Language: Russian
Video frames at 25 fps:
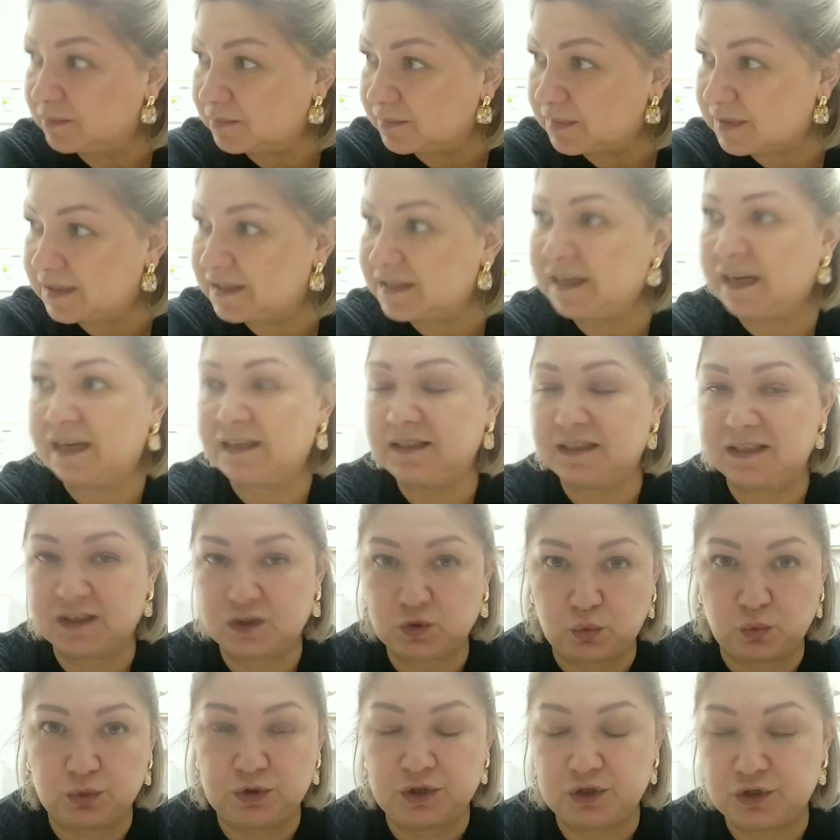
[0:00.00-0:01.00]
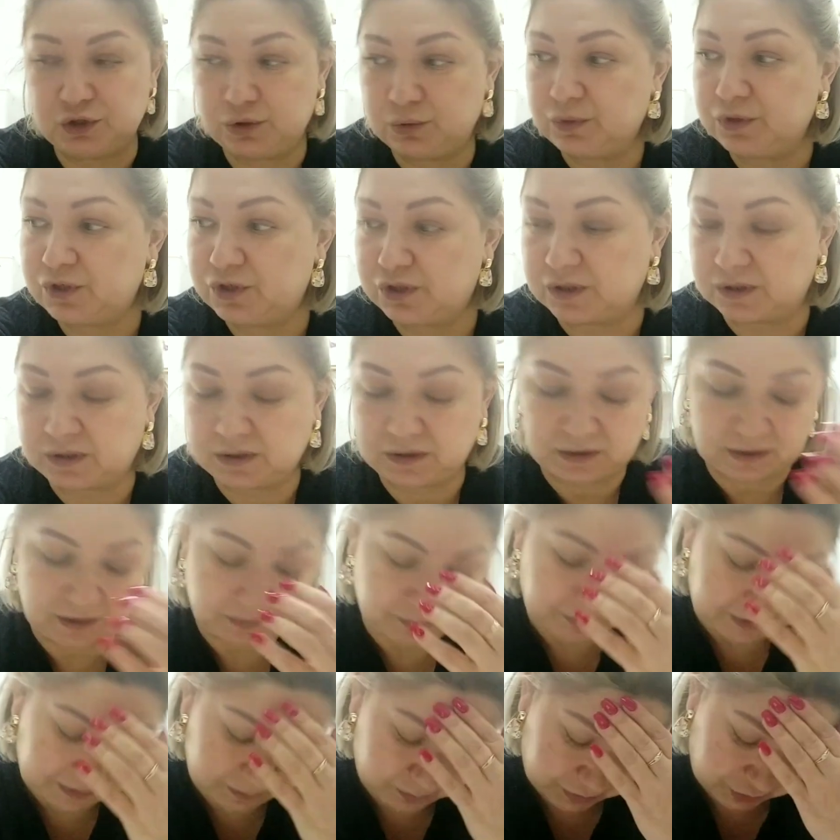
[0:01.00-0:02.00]
снять с кода счетчик и
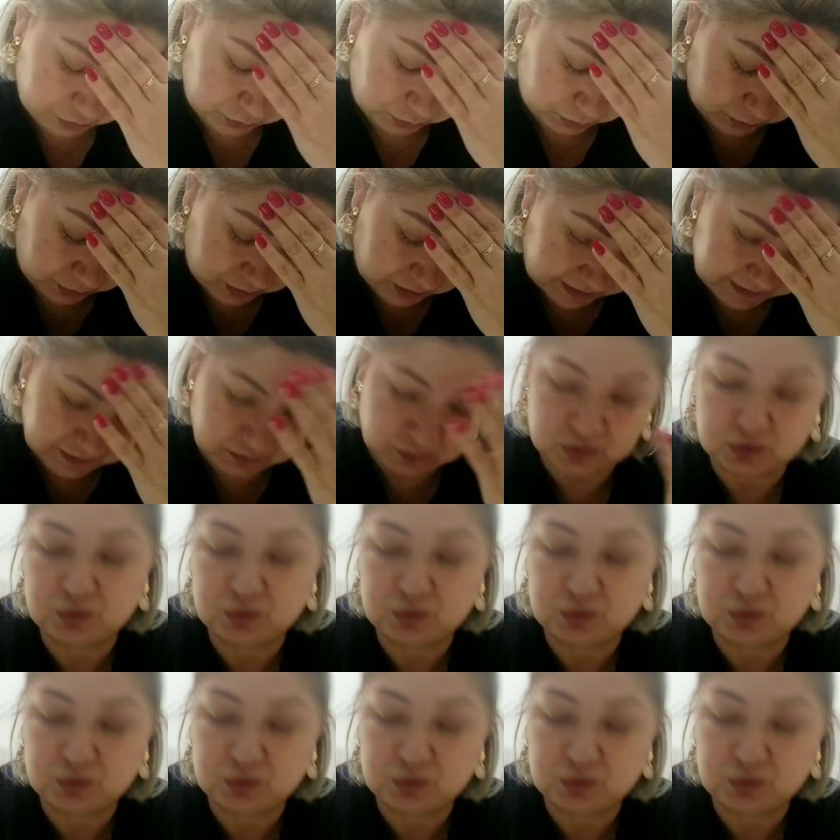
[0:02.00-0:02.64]
опять пришел газ.